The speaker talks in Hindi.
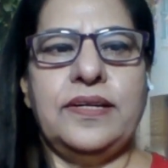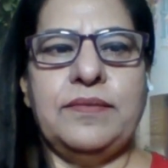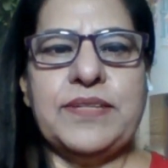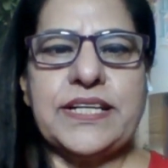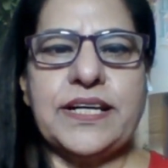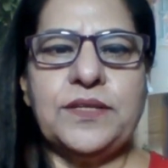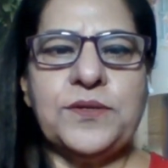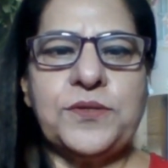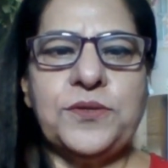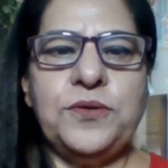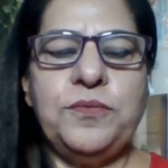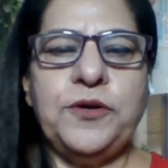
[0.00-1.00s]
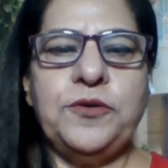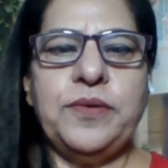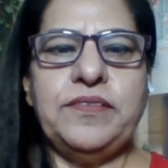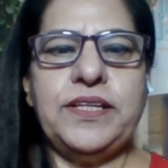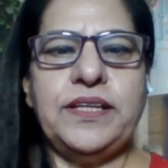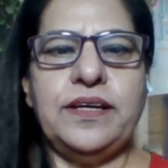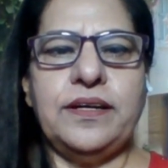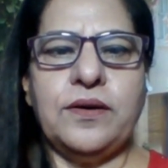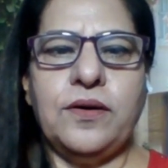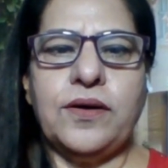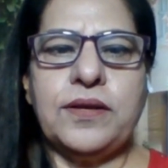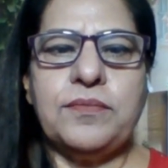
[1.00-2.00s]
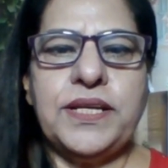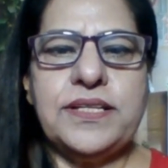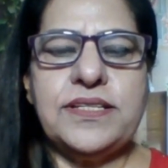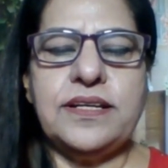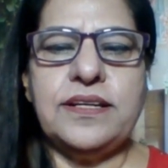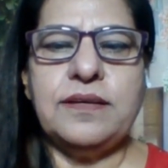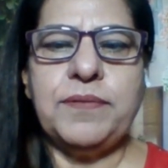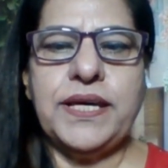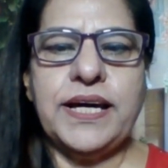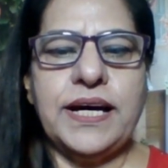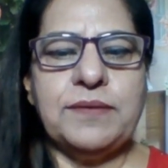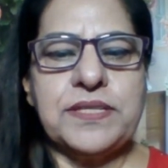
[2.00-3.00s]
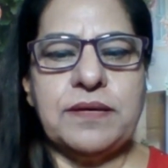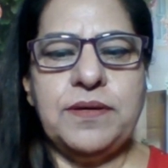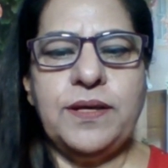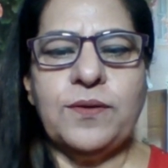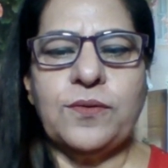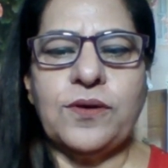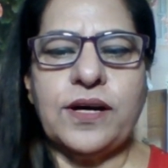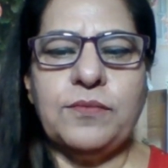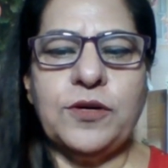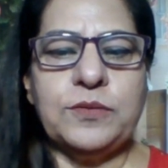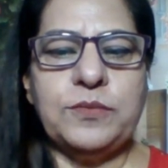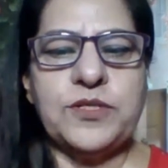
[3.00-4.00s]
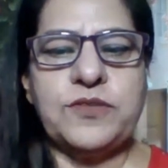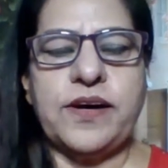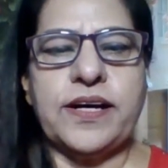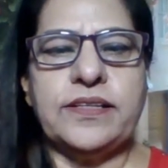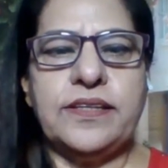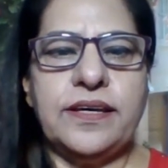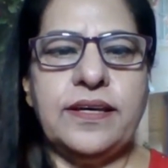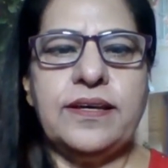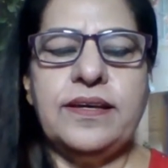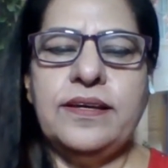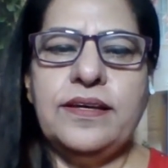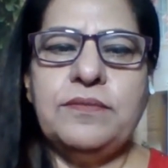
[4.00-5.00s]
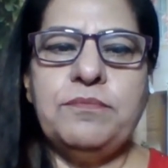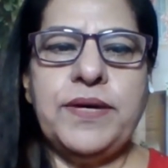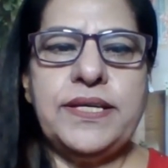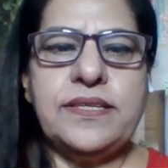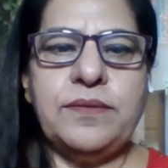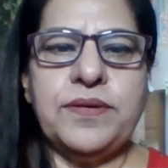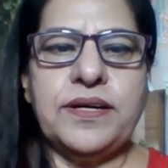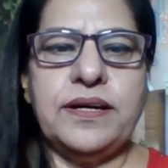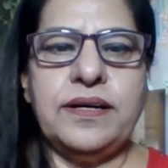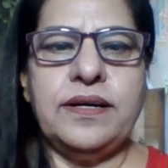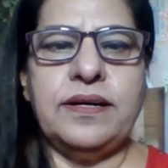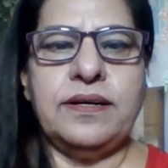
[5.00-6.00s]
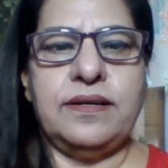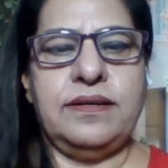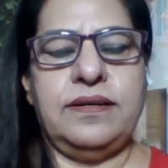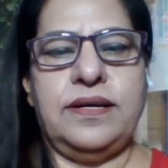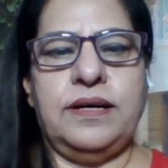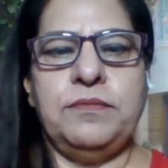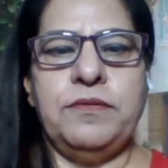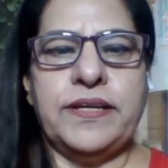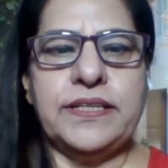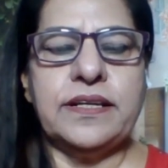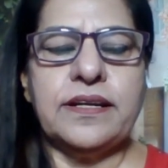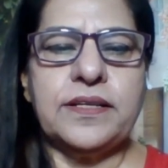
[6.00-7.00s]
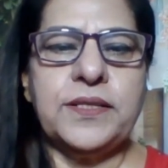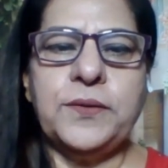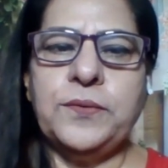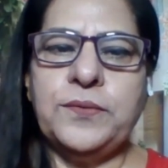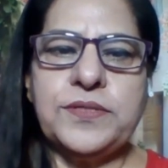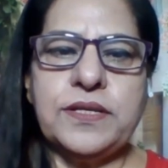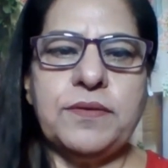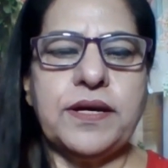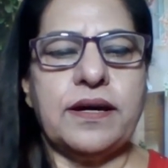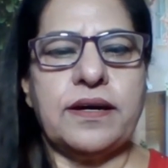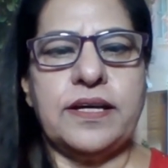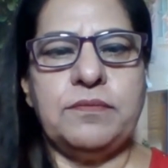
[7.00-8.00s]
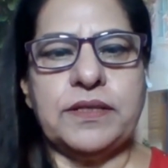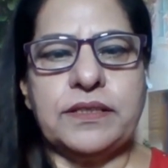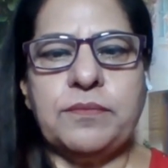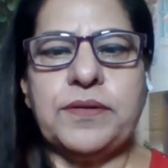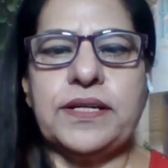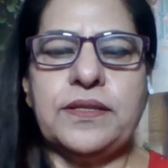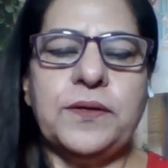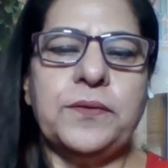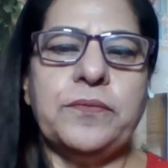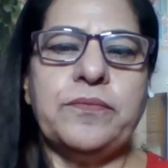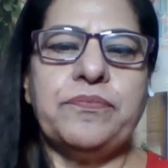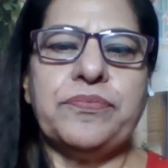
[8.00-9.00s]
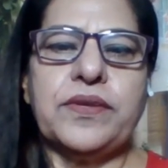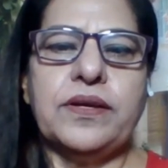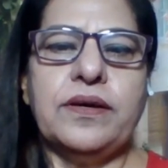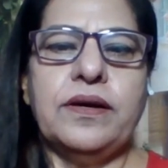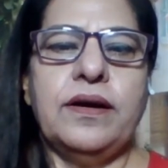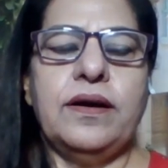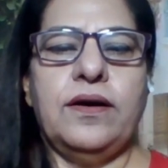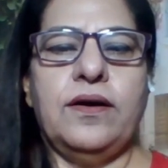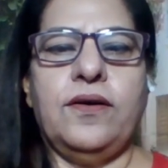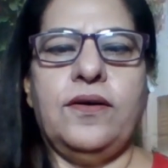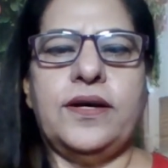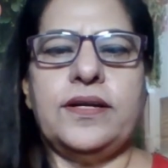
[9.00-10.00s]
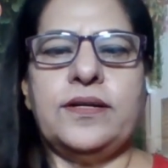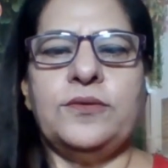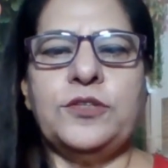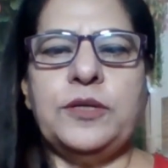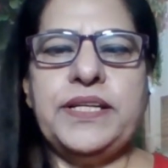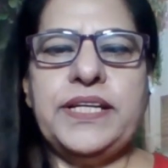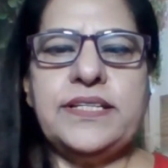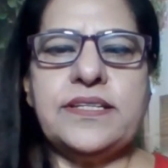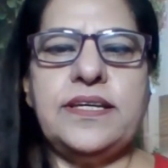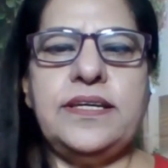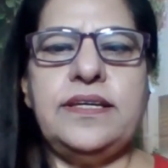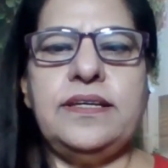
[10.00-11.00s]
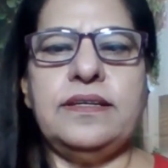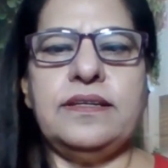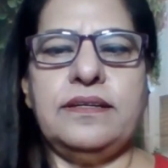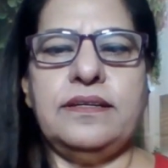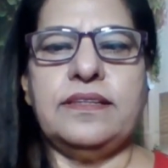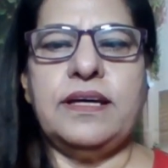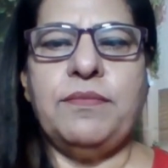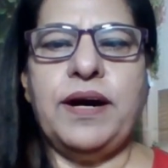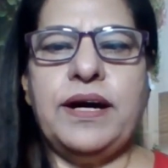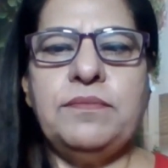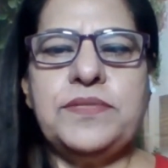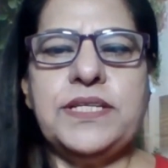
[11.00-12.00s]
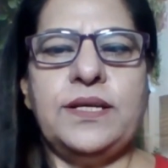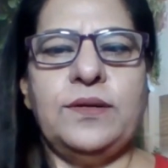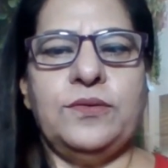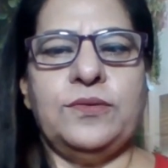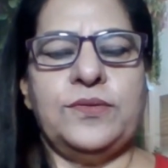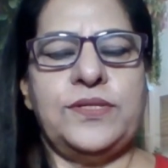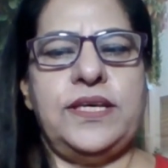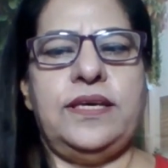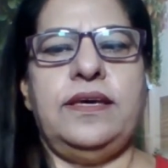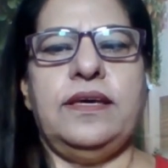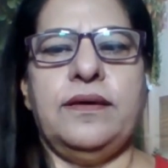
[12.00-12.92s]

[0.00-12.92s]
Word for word: नमस्कार दोस्तों मैं हूं मनविंदर और मेरे चैनल पे आप सभी लोगों का बहुत बहुत स्वागत है मैं सभी का अभिवादन करती हूं सभी का खैर मकदम मतलब करती हूं और उत्तर प्रदेश की तमाम जेलों से